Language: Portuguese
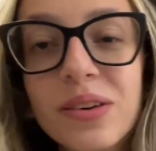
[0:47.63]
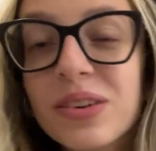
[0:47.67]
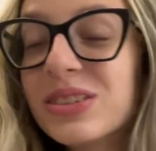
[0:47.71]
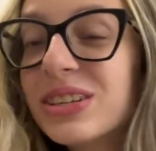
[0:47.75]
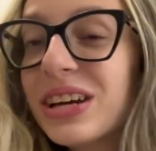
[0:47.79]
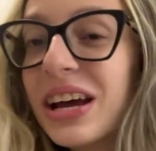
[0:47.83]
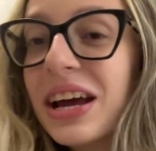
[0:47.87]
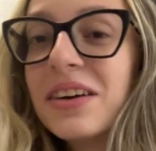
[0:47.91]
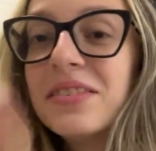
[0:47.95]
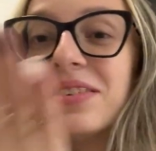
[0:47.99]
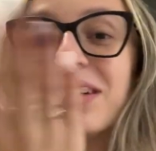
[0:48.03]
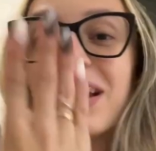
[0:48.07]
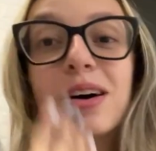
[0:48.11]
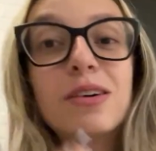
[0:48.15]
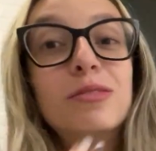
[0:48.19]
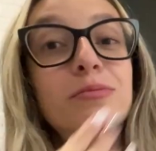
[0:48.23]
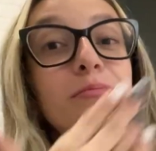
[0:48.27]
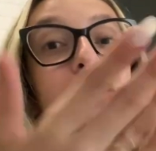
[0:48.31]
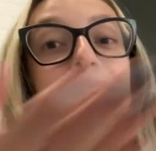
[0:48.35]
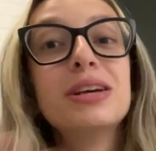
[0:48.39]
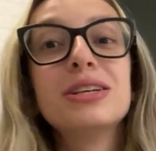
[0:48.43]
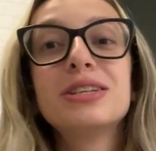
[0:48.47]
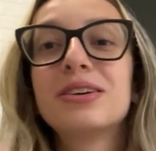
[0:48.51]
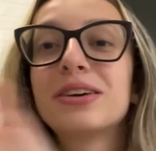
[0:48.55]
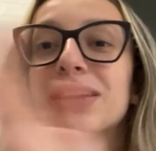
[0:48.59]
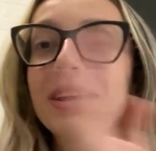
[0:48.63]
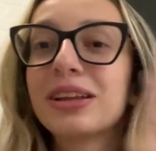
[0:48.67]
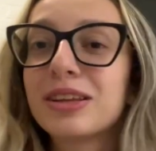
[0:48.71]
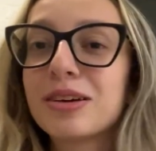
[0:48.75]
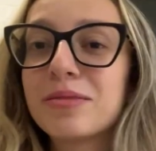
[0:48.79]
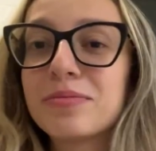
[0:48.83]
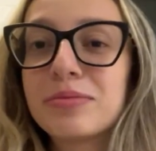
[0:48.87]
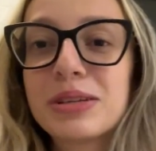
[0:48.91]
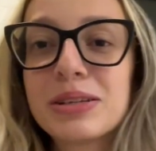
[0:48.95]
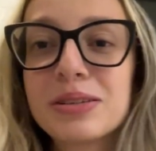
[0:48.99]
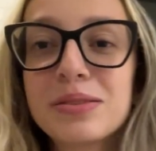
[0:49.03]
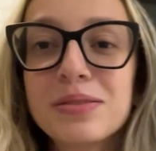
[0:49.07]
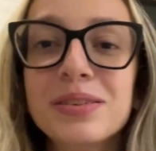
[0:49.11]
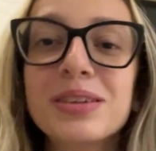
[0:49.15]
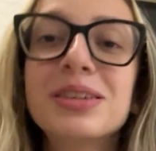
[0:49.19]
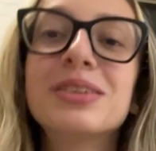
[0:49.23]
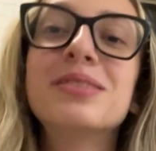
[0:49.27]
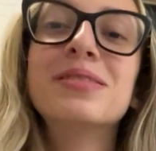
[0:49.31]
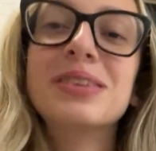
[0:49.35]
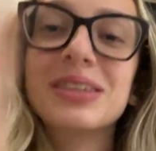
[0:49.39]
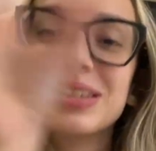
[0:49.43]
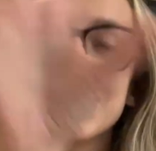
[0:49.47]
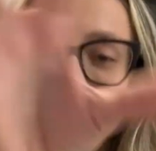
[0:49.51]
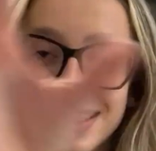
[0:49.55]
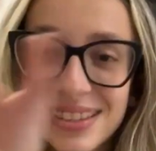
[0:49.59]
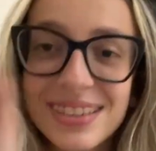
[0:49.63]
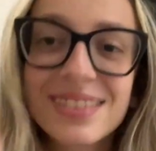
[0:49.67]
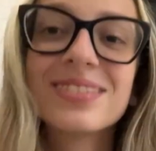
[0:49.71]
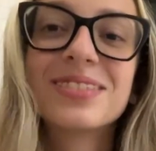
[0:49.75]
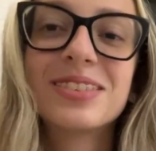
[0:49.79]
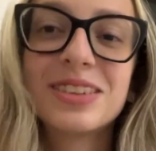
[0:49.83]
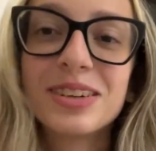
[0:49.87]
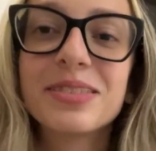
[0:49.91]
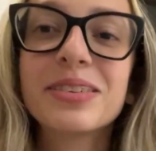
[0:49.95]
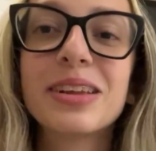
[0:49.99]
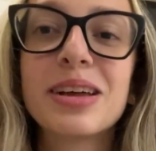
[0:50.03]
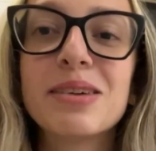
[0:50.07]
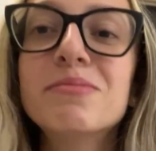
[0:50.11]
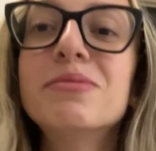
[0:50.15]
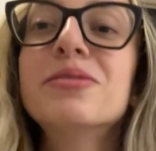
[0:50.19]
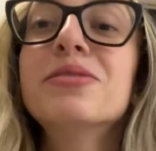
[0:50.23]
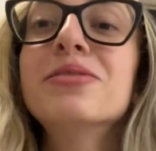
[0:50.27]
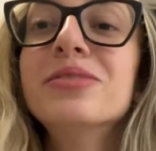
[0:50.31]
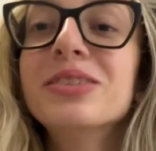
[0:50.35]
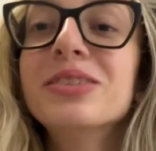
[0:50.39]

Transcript: Eu já ia falar um beijão e até o próximo vídeo, mas vamos lá pro